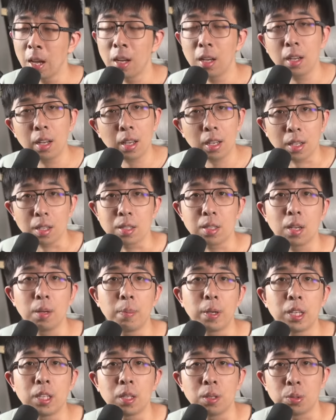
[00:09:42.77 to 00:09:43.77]
另一个侧
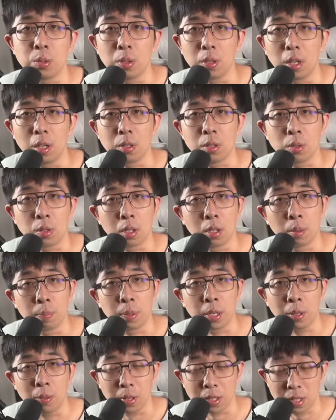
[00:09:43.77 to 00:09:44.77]
面证据呢，就是
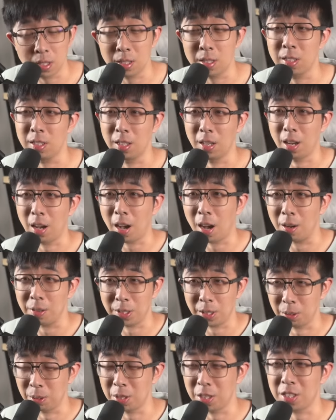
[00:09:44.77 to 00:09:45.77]
苹果自己好
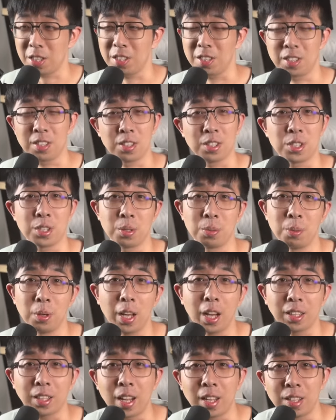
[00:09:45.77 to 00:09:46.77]
像对十四、十五
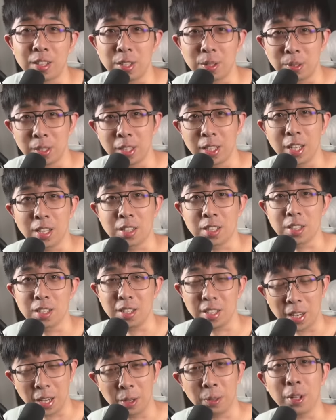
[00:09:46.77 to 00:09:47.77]
两代的手机电池
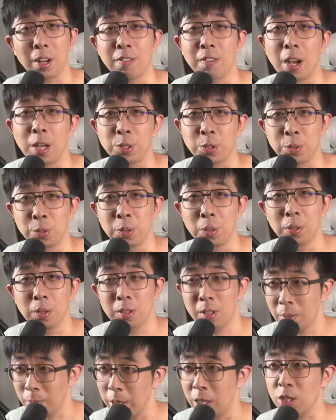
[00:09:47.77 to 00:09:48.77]
也有点发虚，
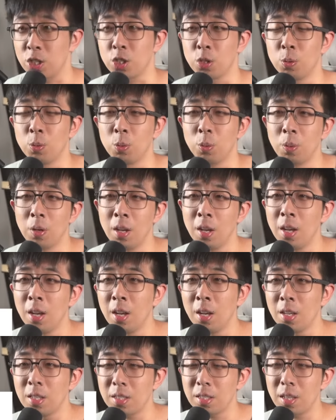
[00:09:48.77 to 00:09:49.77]
特别是十五。
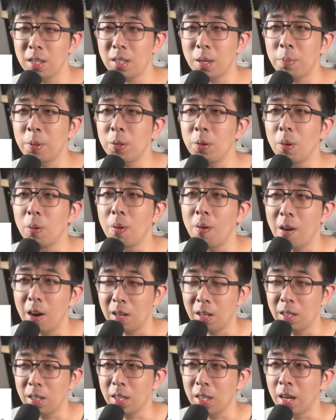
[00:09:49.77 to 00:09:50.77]
现在在苹果官
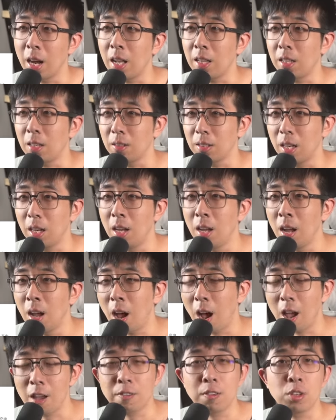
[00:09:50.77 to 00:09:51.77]
网上可以看到
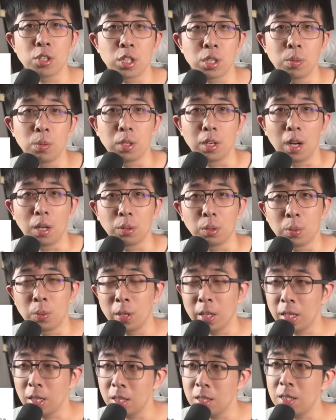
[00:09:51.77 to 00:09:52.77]
呢，iPhone 十五上多
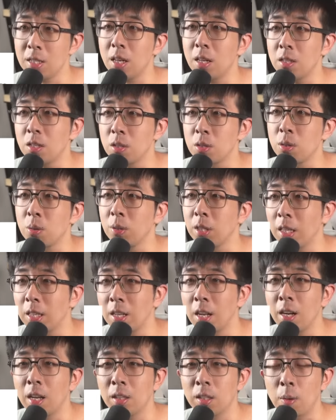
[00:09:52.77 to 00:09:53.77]
了一个限制充电
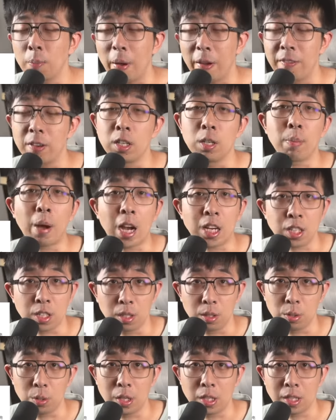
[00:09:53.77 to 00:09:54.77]
电量到百分之八
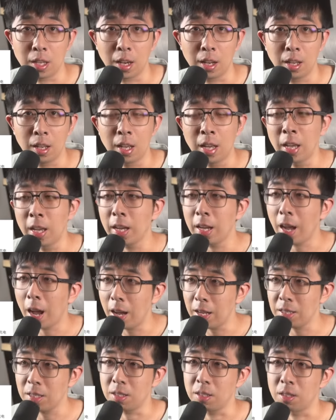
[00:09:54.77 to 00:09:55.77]
十的选项。
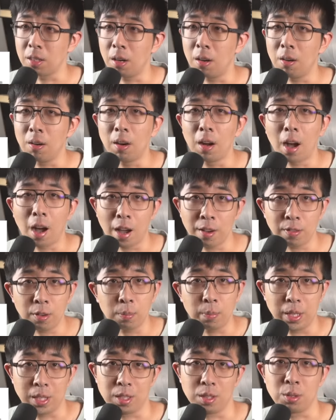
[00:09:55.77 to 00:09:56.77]
开启之
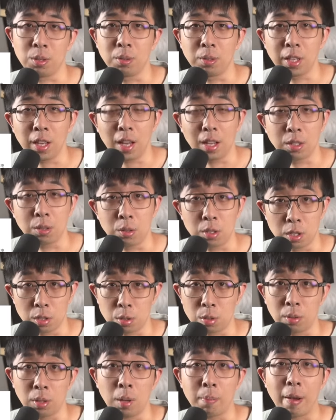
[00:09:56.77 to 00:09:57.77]
后，iPhone 每次充电就只
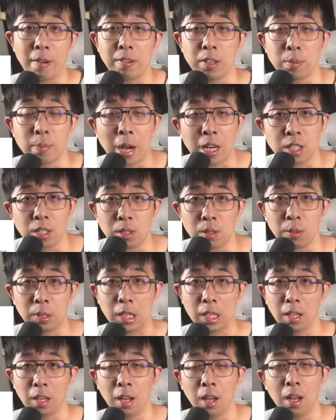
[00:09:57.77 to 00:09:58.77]
充到百分之八十就
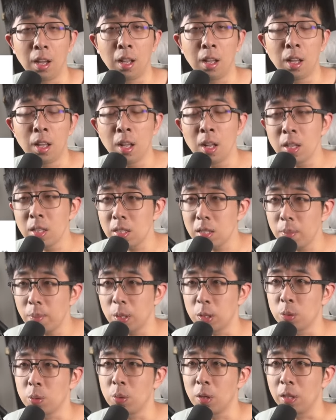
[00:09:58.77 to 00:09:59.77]
停了。这
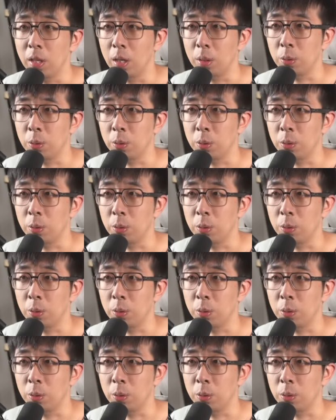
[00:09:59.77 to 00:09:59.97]
么做呢，